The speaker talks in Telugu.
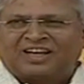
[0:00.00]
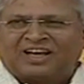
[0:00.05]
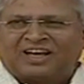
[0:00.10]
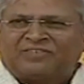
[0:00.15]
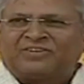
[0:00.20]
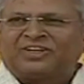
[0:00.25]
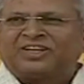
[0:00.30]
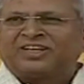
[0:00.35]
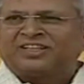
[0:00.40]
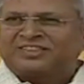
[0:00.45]

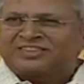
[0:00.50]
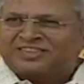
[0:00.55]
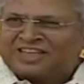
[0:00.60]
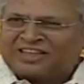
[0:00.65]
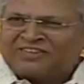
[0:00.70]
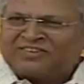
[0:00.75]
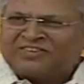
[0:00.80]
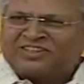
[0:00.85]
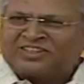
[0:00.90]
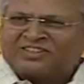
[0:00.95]
అవి
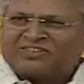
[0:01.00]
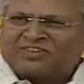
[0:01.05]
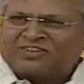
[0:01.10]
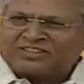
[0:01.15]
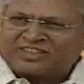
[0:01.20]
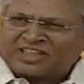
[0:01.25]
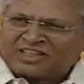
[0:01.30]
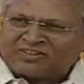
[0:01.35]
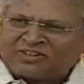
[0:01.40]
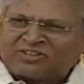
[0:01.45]
చదివిన
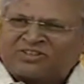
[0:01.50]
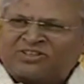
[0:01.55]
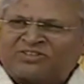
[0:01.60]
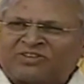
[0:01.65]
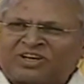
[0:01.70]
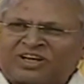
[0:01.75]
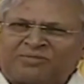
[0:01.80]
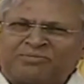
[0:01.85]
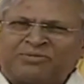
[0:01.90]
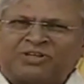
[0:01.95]
చదవటం
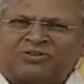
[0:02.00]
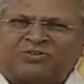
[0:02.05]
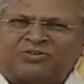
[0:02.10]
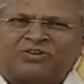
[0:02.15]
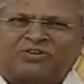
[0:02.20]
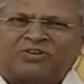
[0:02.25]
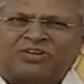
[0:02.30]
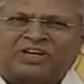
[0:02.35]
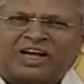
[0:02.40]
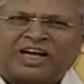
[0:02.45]
ద్వారా మీకు
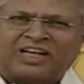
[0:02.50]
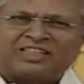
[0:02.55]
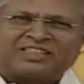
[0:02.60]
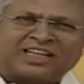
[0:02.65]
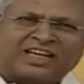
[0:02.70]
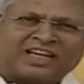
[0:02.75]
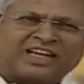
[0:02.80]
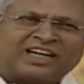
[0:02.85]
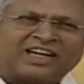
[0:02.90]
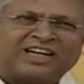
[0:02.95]

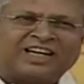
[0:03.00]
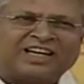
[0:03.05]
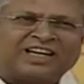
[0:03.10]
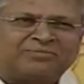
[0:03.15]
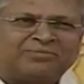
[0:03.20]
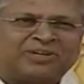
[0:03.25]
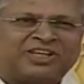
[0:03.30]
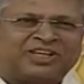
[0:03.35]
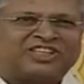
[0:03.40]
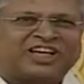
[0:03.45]
రాజశేఖర రెడ్డి అనే
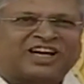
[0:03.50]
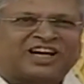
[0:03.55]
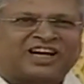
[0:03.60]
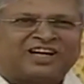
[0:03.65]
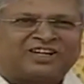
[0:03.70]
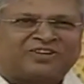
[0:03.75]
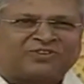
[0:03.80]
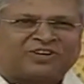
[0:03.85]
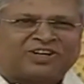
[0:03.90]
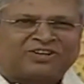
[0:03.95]
మనిషి
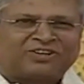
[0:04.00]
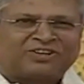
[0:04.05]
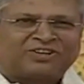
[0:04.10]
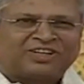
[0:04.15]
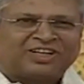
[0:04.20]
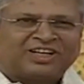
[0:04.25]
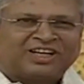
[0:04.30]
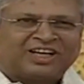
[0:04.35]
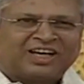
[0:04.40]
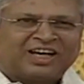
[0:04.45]
ఎలాంటి వాడు
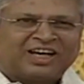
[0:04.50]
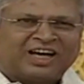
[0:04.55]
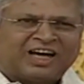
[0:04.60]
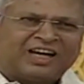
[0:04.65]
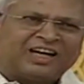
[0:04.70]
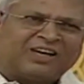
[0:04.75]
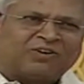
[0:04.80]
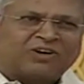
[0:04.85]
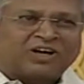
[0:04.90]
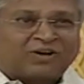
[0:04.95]

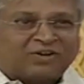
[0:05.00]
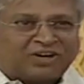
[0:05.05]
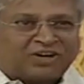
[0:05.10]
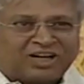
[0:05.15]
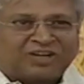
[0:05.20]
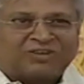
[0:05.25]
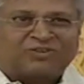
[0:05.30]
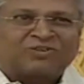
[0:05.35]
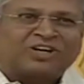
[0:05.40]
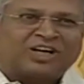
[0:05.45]
అనే ఒక
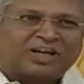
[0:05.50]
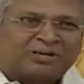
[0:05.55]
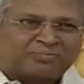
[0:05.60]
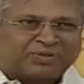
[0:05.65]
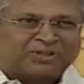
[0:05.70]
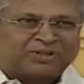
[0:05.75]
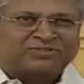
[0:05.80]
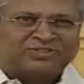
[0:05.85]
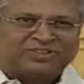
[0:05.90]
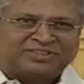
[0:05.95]
అవగాహన కూడా
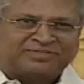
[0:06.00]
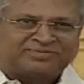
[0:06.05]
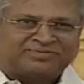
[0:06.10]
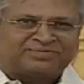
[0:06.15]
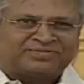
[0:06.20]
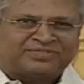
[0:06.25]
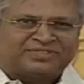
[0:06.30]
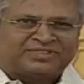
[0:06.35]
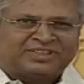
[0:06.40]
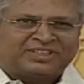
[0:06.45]
ఏర్పడుతుంది
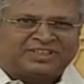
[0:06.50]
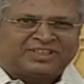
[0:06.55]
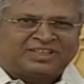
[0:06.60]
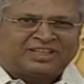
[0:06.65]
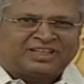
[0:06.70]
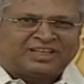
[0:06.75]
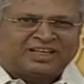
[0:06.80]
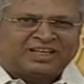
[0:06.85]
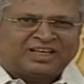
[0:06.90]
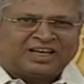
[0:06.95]

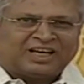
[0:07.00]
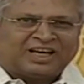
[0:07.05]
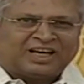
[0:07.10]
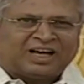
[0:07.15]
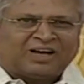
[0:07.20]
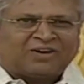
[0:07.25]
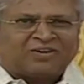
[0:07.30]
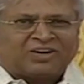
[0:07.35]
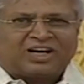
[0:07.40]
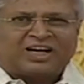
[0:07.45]

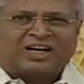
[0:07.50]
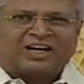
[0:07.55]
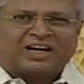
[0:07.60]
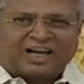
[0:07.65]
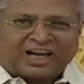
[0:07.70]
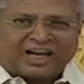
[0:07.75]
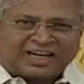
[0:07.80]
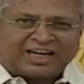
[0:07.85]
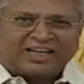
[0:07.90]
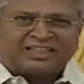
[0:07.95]
అవగాహన
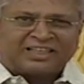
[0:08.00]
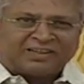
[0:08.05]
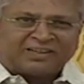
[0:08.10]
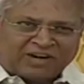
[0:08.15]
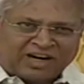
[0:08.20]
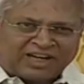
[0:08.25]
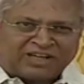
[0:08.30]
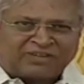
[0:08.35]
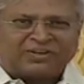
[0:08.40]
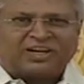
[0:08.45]
నాకైతే
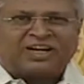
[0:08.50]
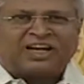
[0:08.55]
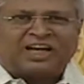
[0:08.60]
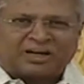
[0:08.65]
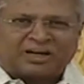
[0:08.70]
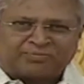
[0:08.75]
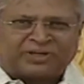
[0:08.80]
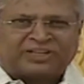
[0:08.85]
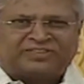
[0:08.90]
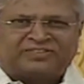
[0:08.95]
వాటి వల్లే
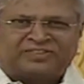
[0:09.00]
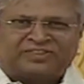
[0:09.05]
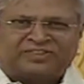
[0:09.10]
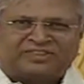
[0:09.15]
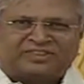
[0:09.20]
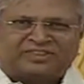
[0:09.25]
ఏర్పడింది